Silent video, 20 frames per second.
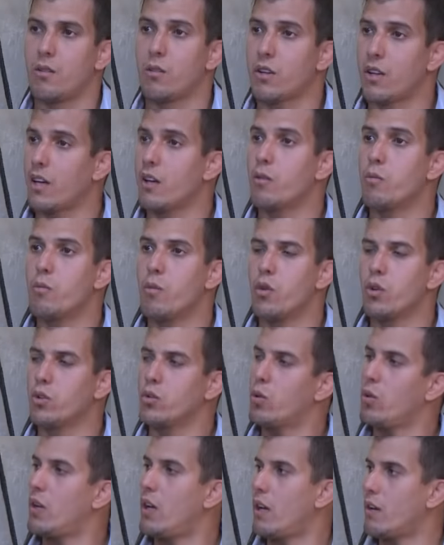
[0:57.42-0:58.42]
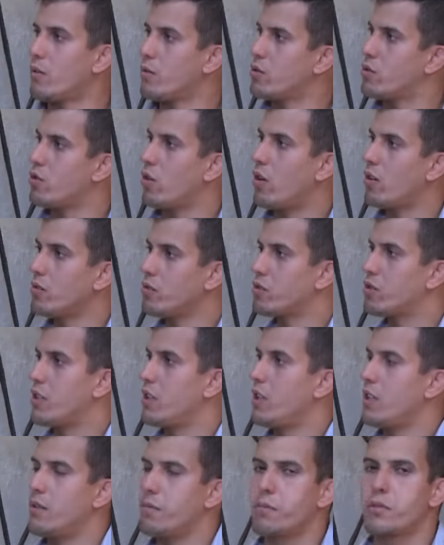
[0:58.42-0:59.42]
eu quero muito olhar nos olhos
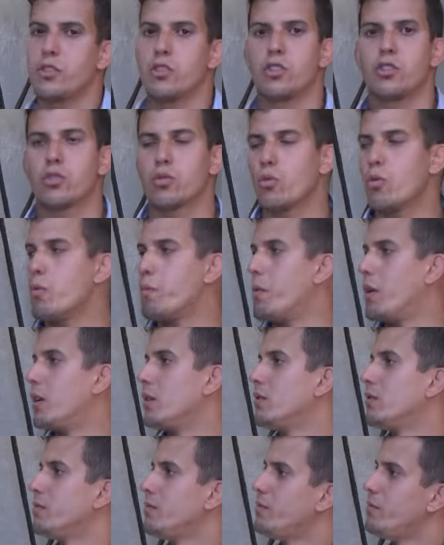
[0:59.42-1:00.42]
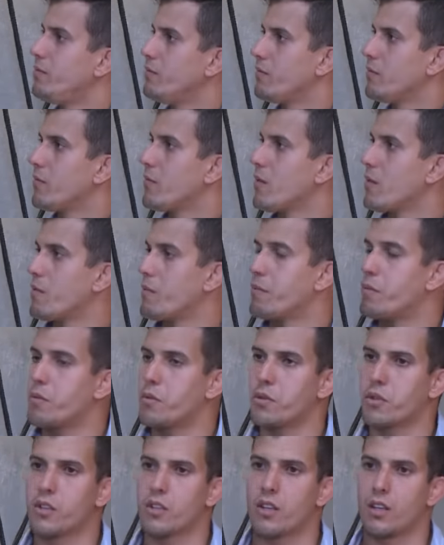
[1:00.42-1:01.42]
dele e pedir desculpa. Por
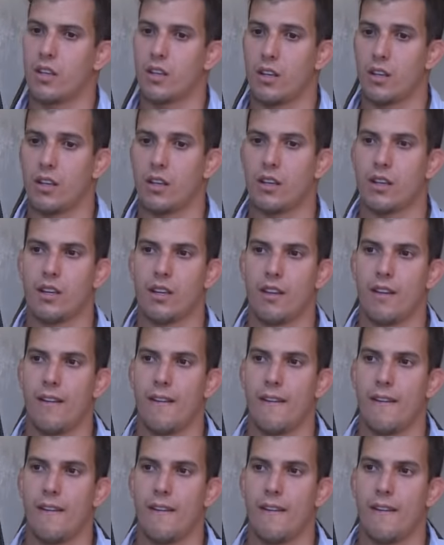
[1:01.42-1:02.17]
quê? Porque